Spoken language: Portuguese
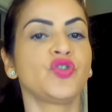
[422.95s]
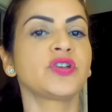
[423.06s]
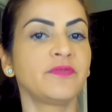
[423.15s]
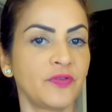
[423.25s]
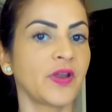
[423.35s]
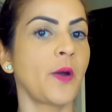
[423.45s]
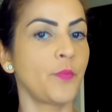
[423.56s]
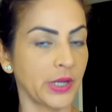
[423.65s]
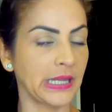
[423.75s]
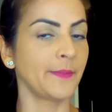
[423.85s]
Eu já vou falar um
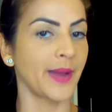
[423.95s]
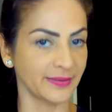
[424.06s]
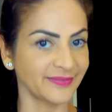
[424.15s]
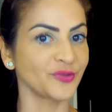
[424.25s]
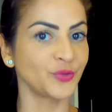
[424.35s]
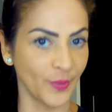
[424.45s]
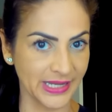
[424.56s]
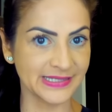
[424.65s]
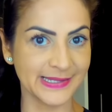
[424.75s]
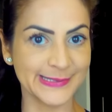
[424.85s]
pouquinho mais das
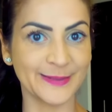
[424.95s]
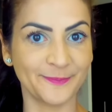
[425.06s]
doenças.